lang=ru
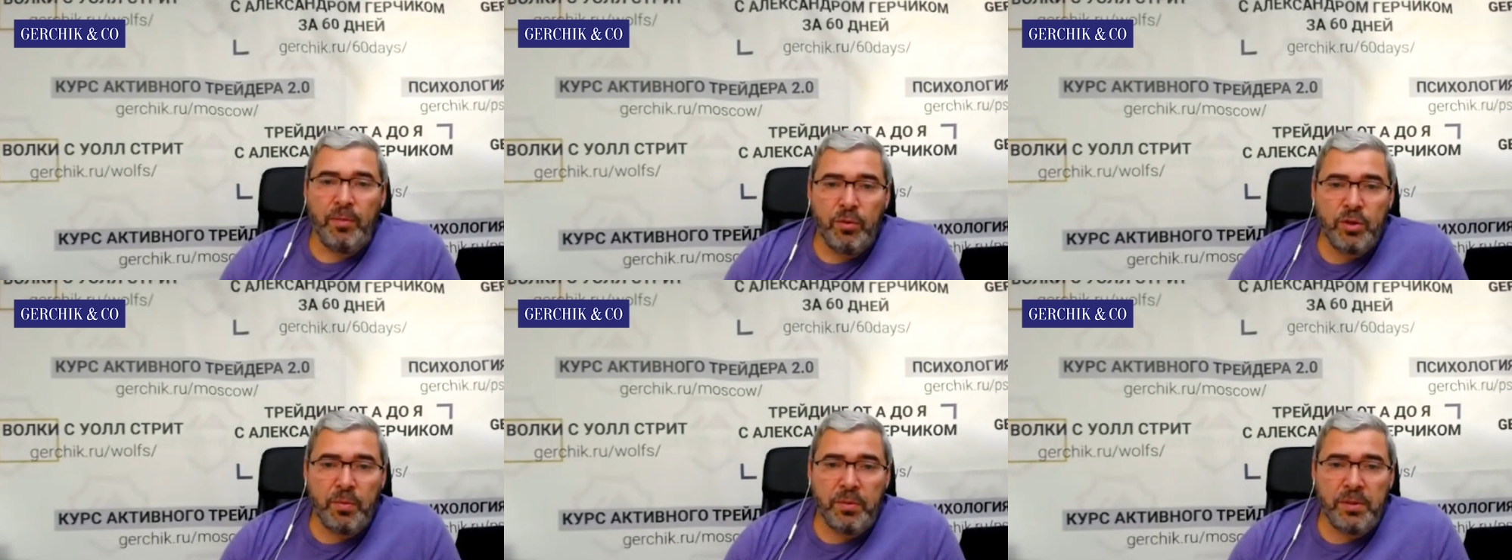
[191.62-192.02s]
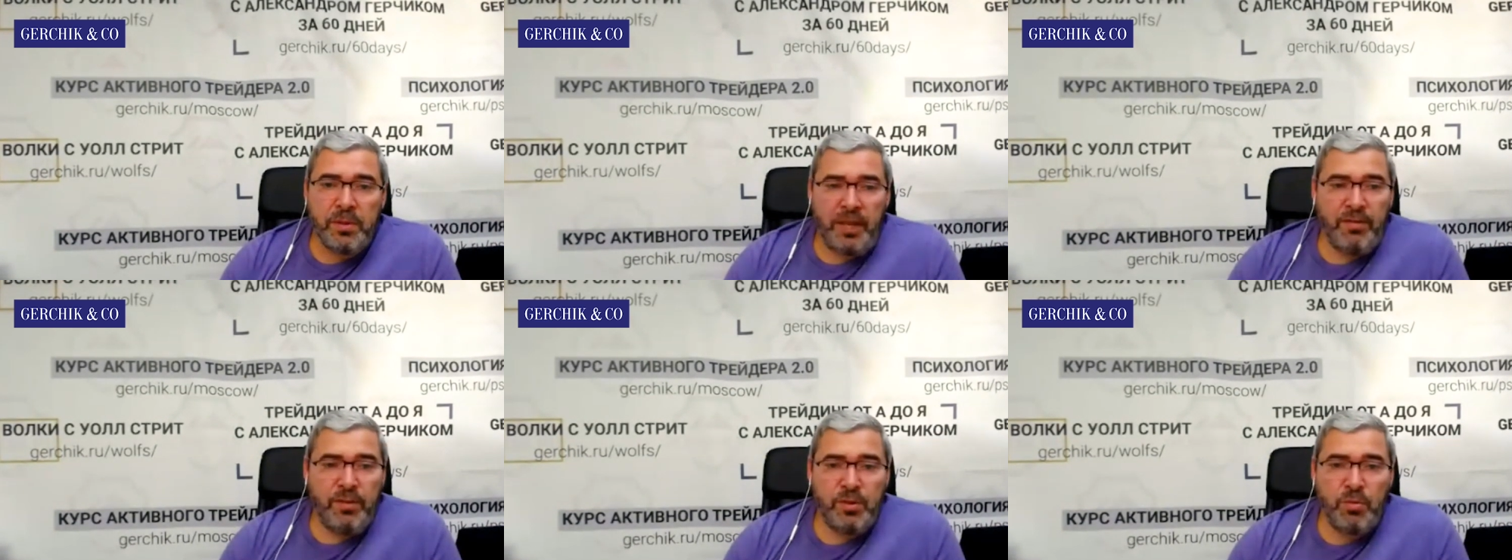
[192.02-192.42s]
может
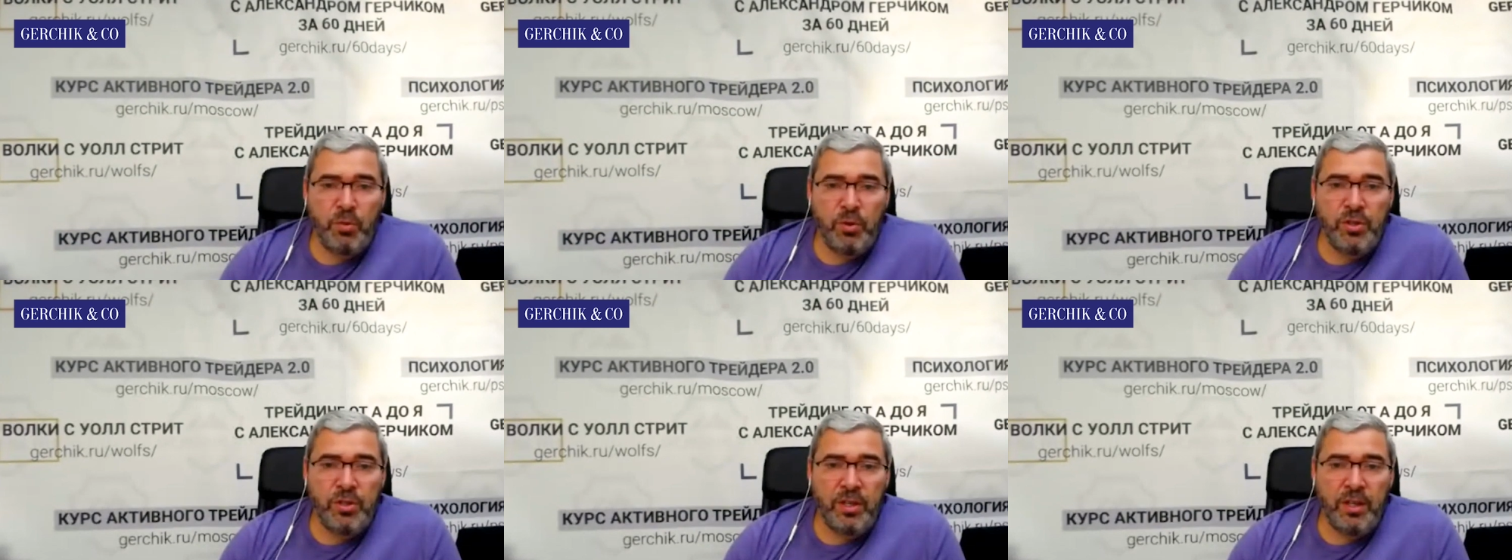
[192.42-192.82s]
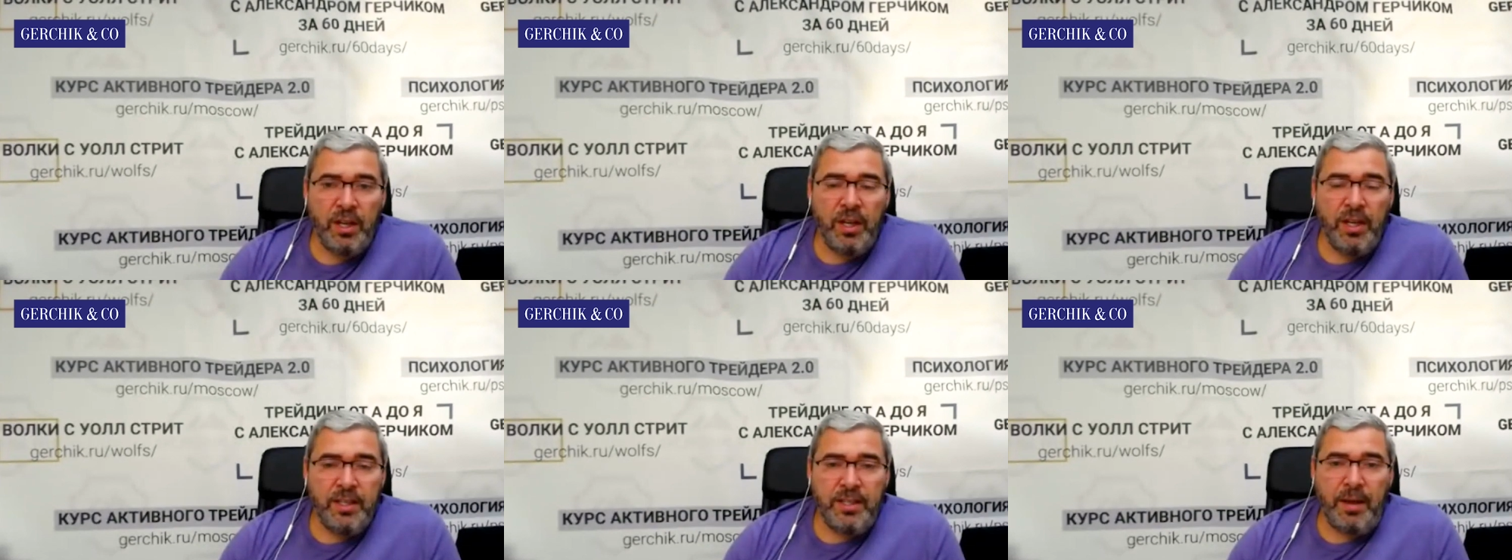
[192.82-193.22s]
писать, вы же
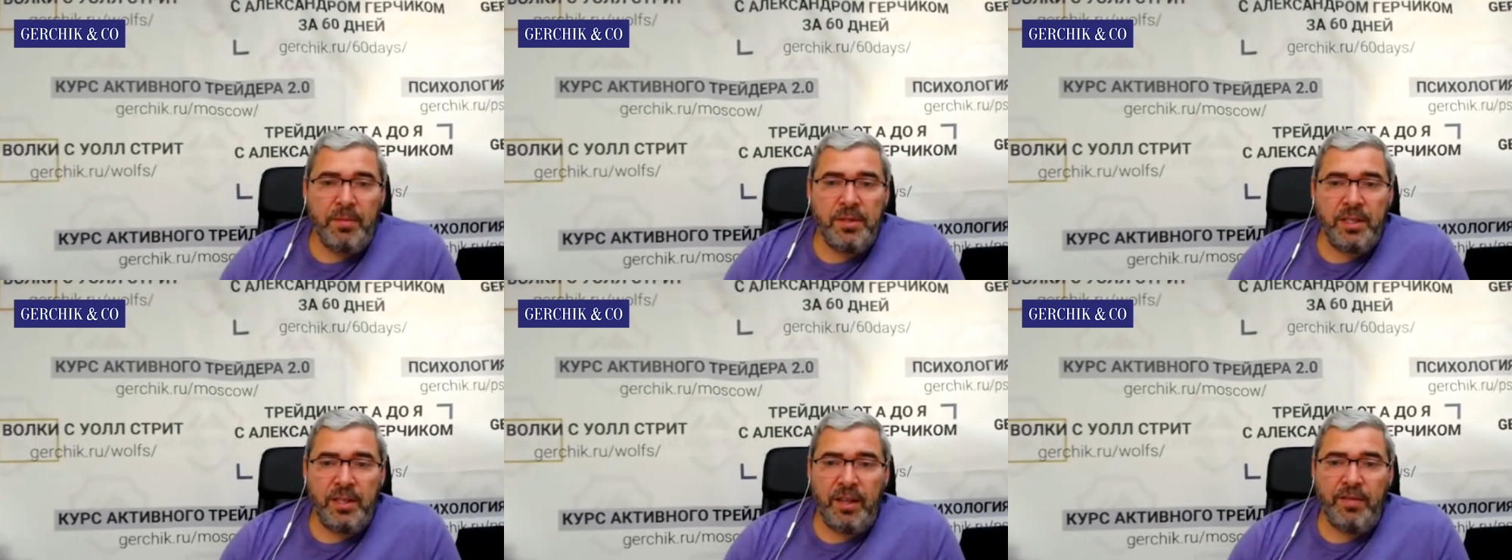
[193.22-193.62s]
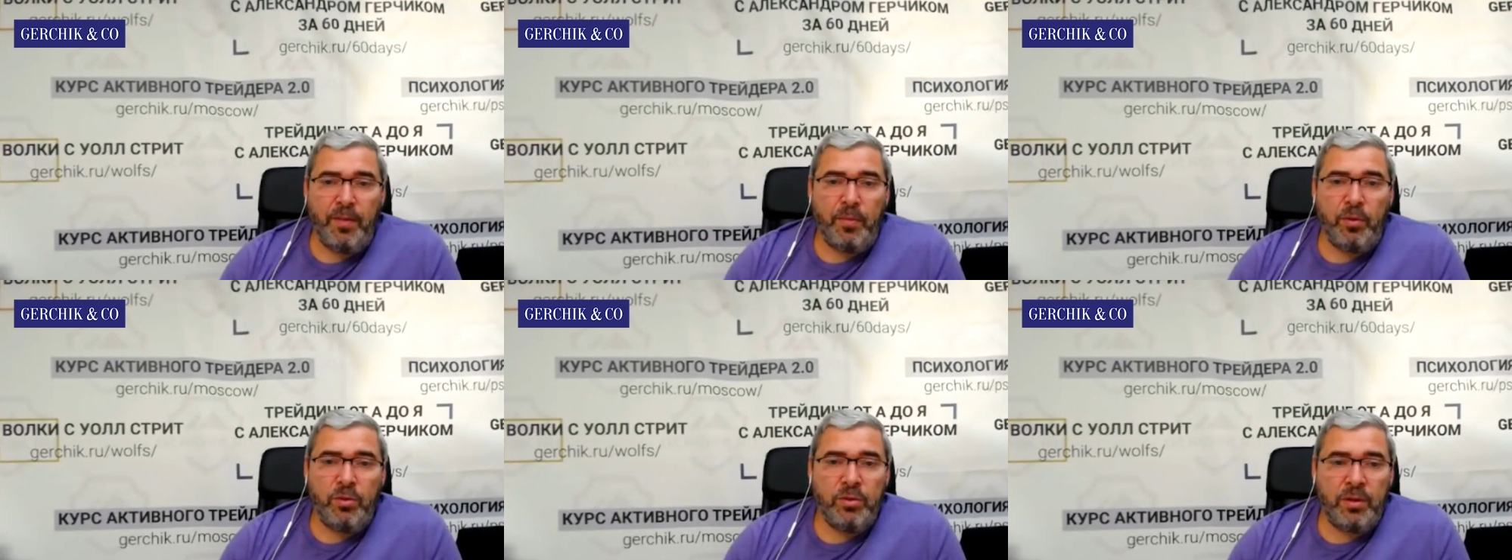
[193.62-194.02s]
можете сами задать
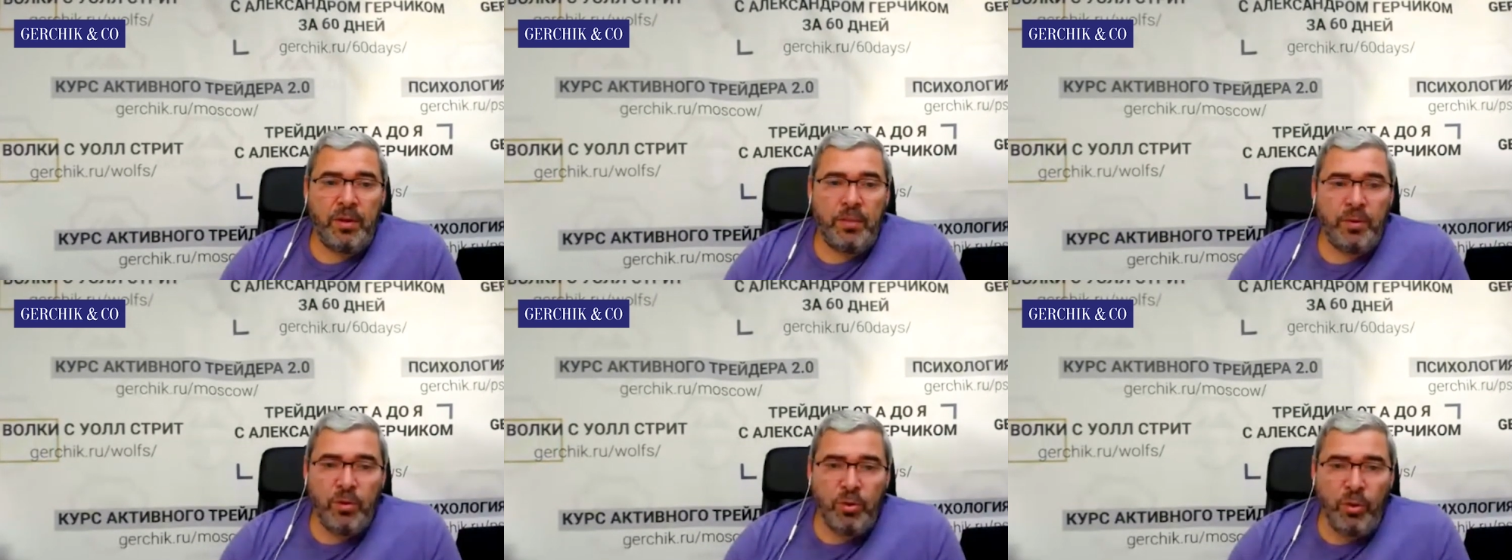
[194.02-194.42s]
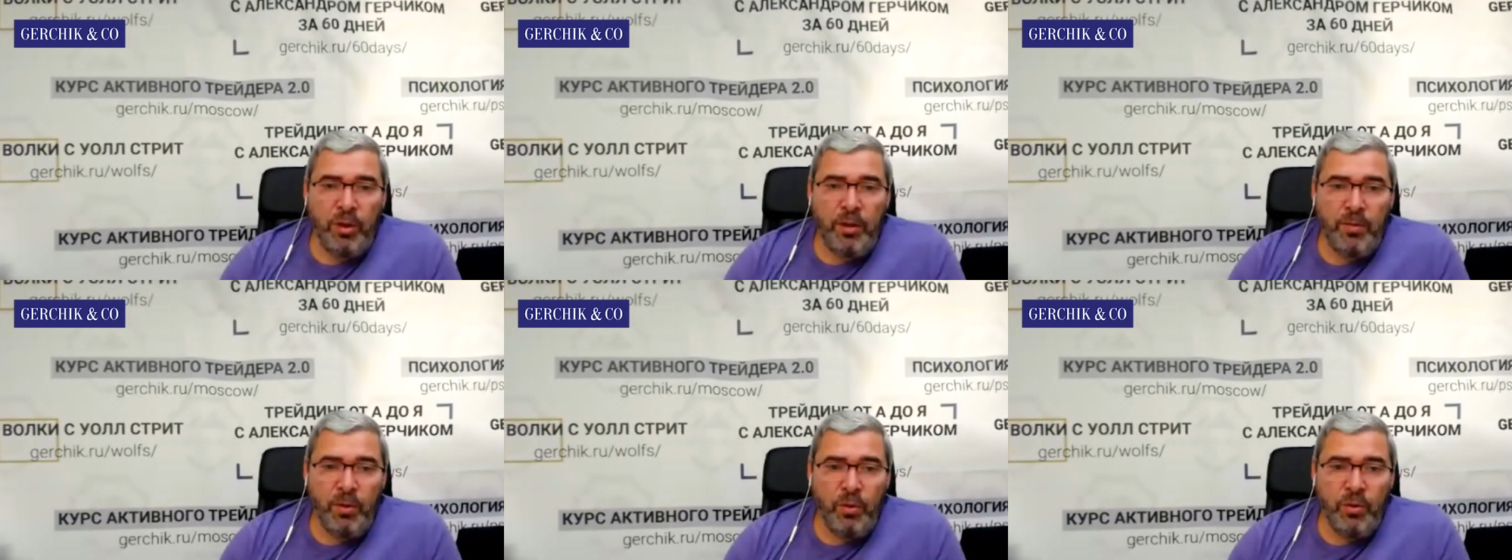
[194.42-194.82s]
вопрос там,
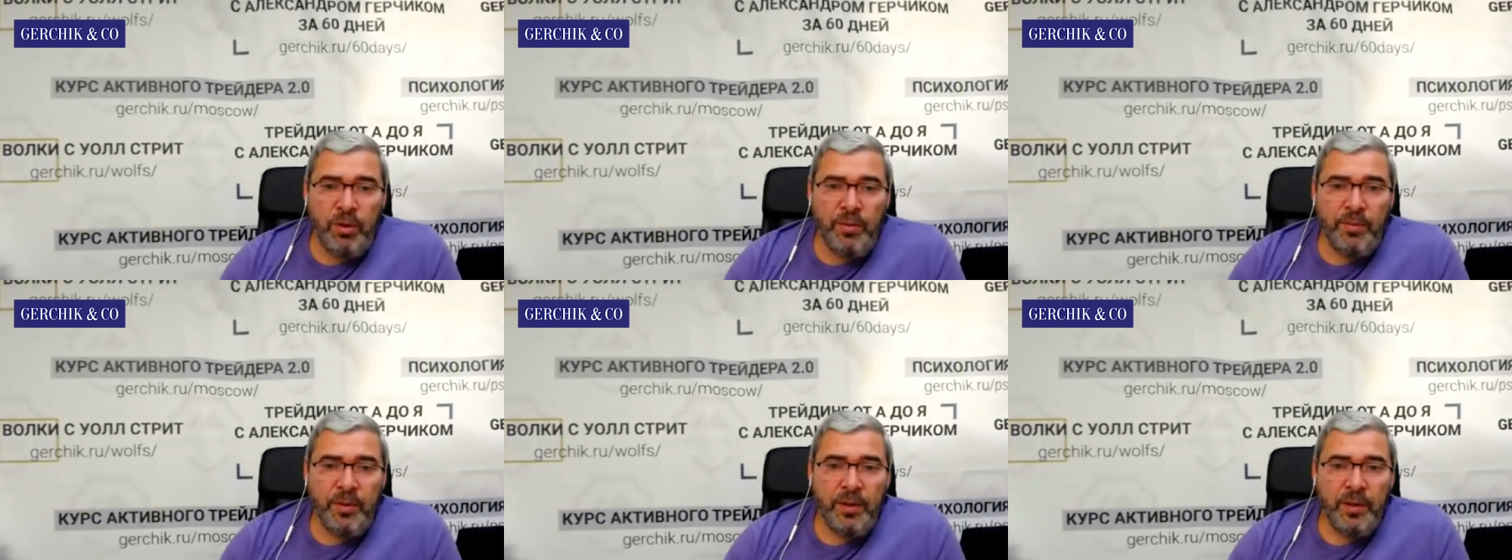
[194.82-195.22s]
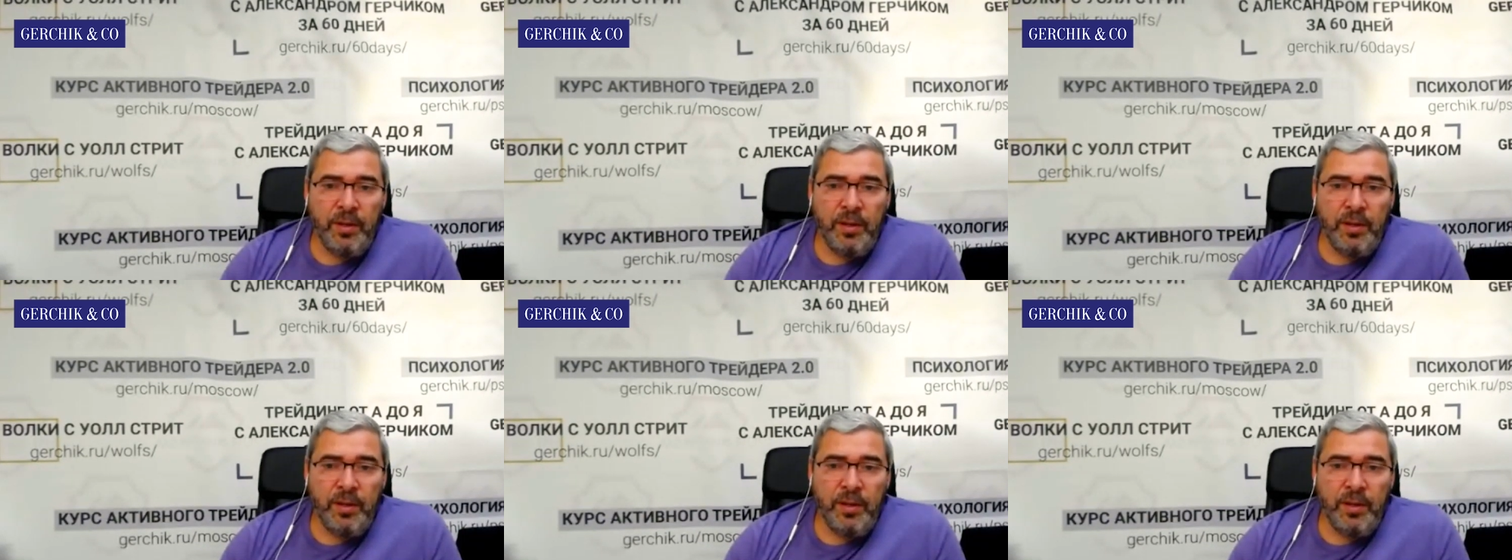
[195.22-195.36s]
другим людям.